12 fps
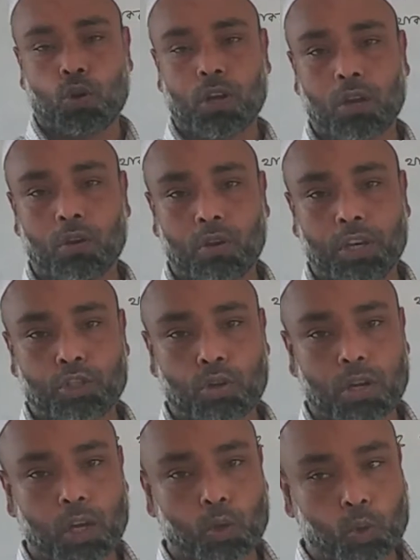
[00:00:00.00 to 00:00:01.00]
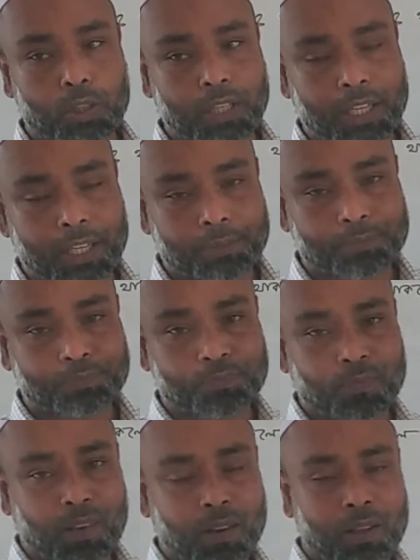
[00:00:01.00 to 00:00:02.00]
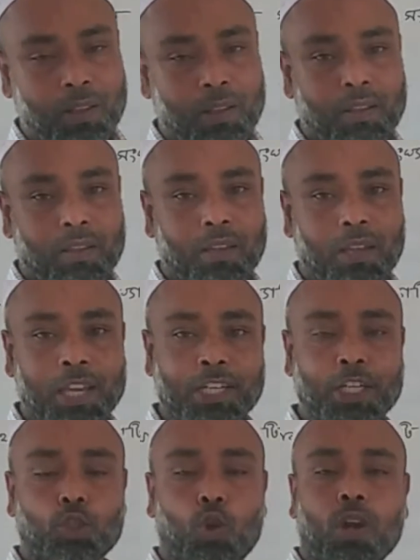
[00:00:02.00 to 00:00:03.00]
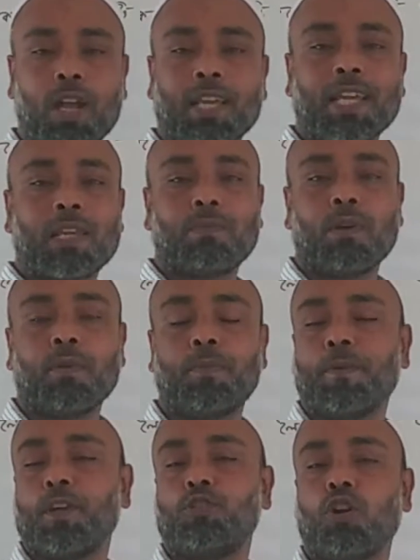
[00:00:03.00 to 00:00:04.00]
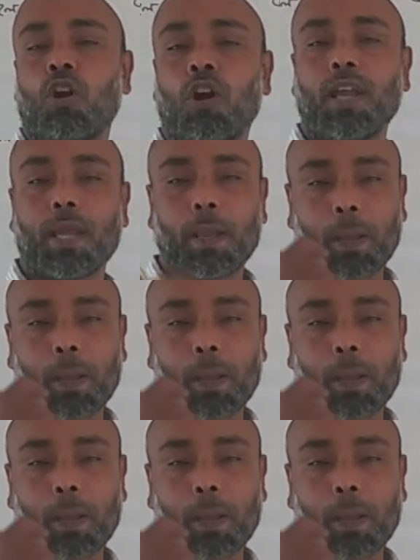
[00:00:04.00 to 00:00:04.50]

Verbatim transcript: সংখ্যা এই সংখ্যাগুলো দিয়ে একটি সংখ্যাকে কিভাবে বিভাজ্য হয়